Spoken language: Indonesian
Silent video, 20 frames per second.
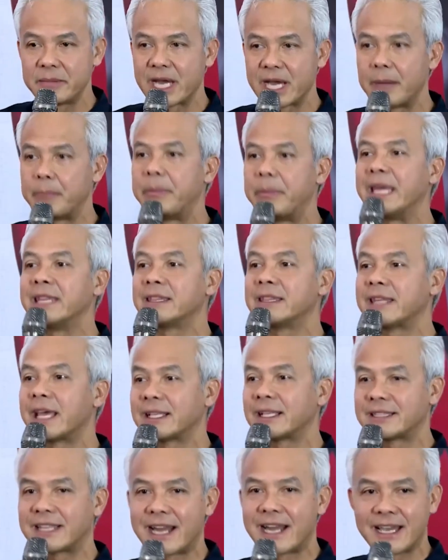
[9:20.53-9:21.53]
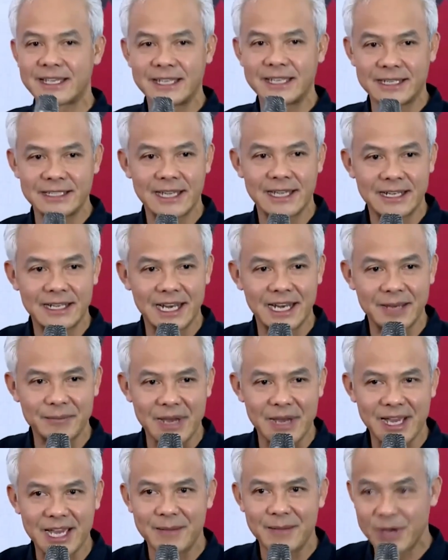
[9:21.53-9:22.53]
maka benteng terakhirnya
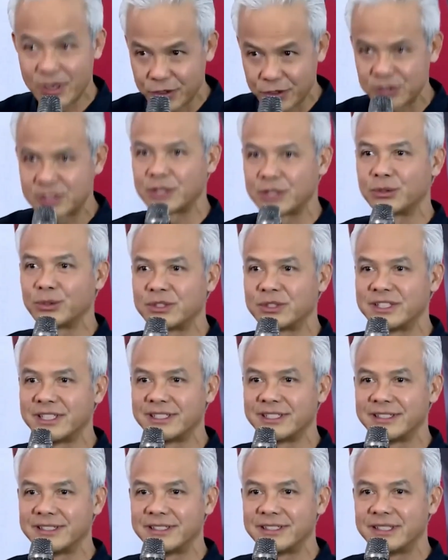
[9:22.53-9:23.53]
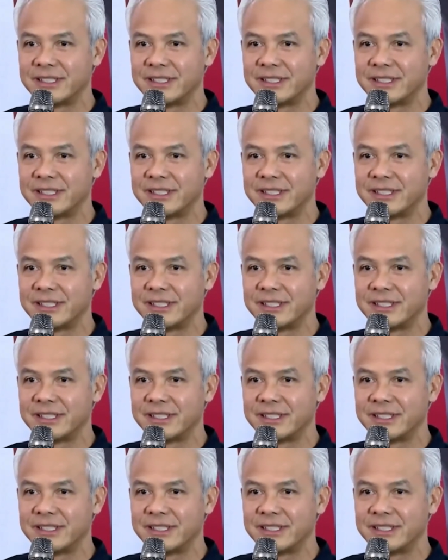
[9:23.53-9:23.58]
adalah Mahkamah Konstitusi.